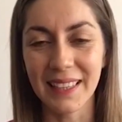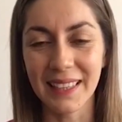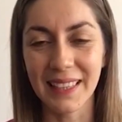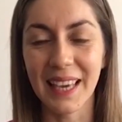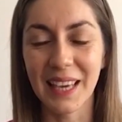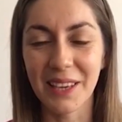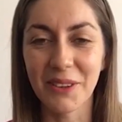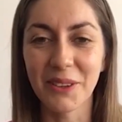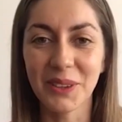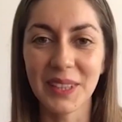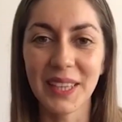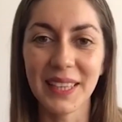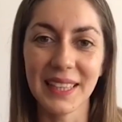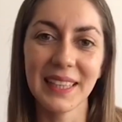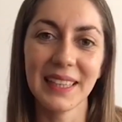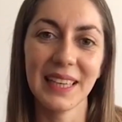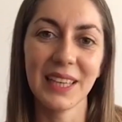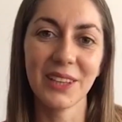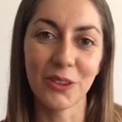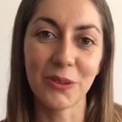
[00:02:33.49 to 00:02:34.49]
que ellos
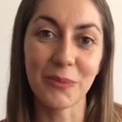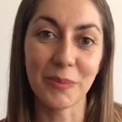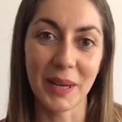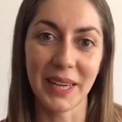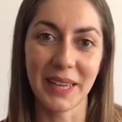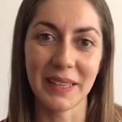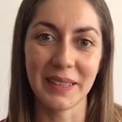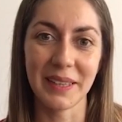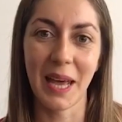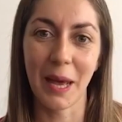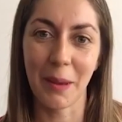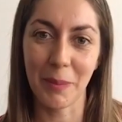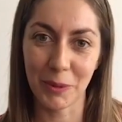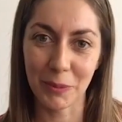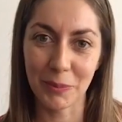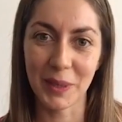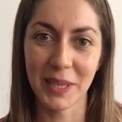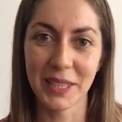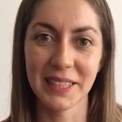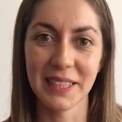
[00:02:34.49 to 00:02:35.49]
tienen que tomar,
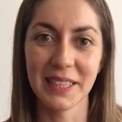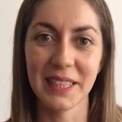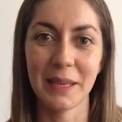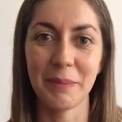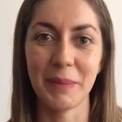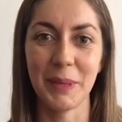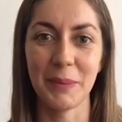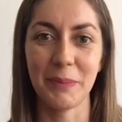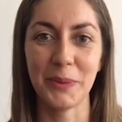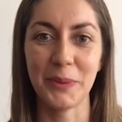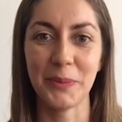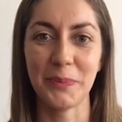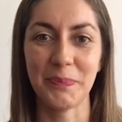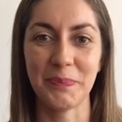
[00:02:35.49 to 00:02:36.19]
apropiarse del mismo.